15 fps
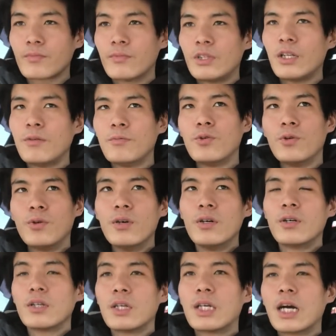うん、っても
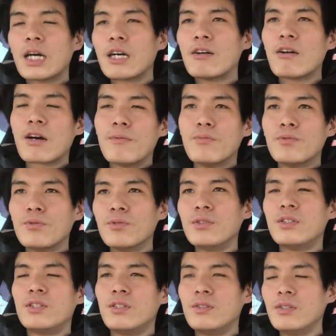香川がも
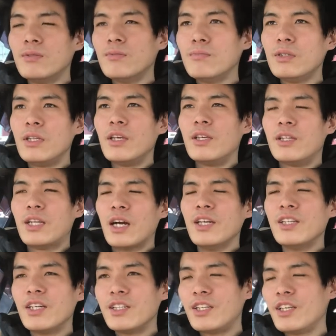うね
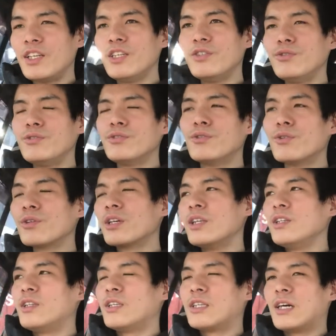大々的にうどん
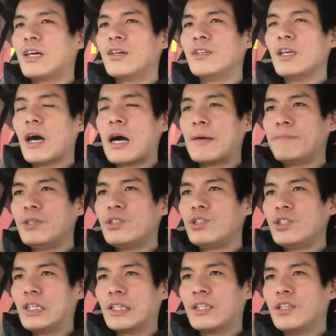県ってさアピール
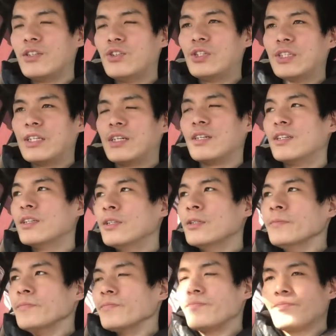しちゃっているしさ
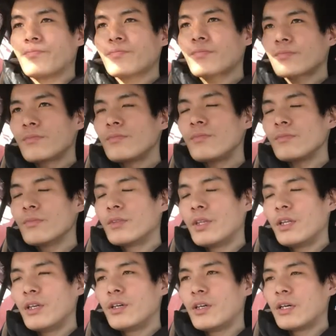ね